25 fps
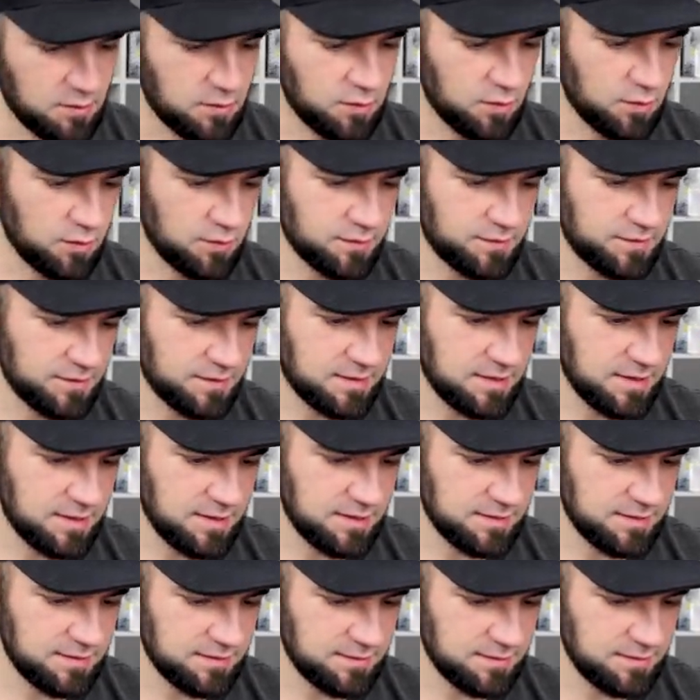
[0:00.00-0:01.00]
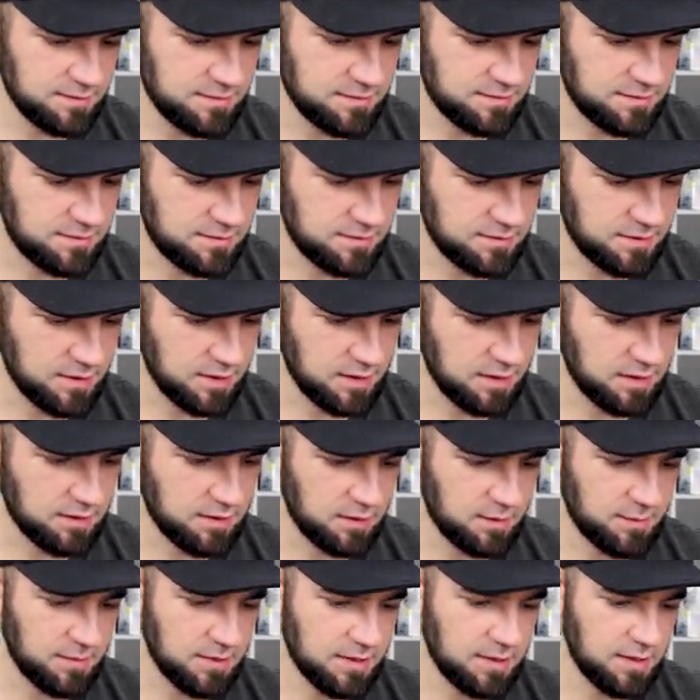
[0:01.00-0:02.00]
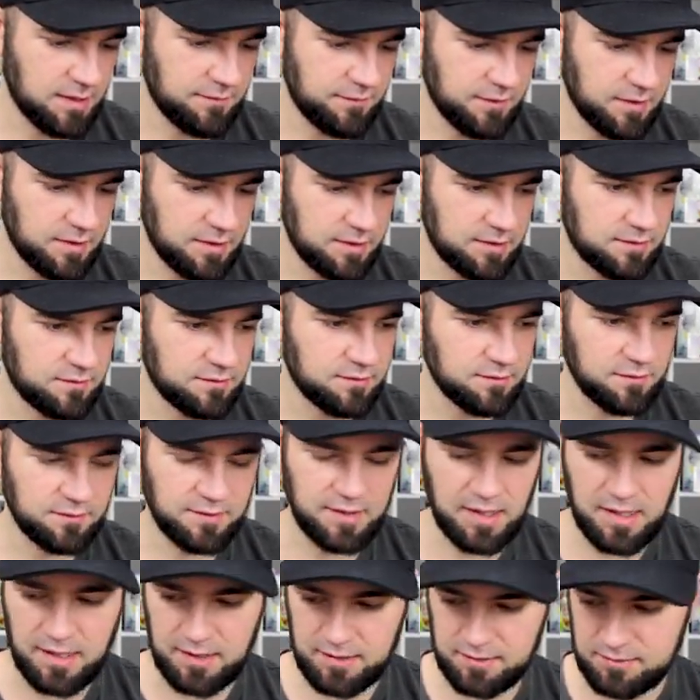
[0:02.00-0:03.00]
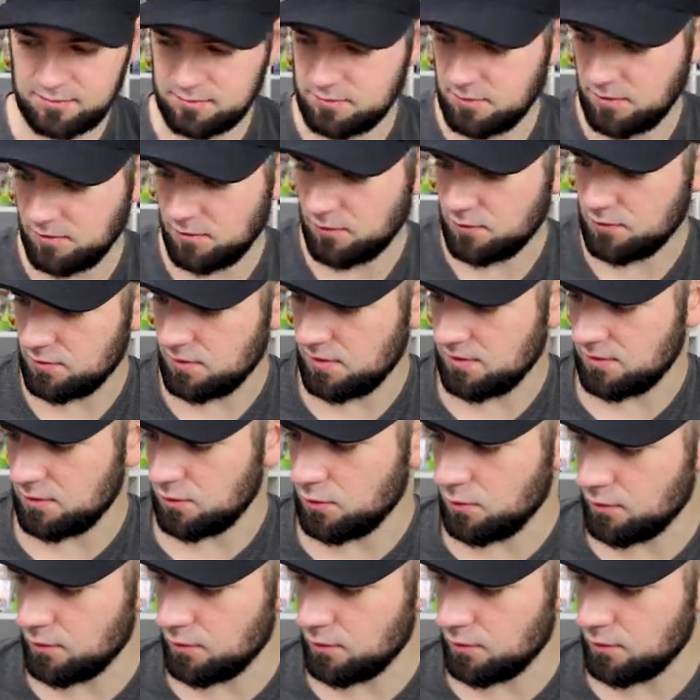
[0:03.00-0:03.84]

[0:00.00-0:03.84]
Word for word: große Karte. Da kann man einfach nichts zu sagen. Es ist halt eine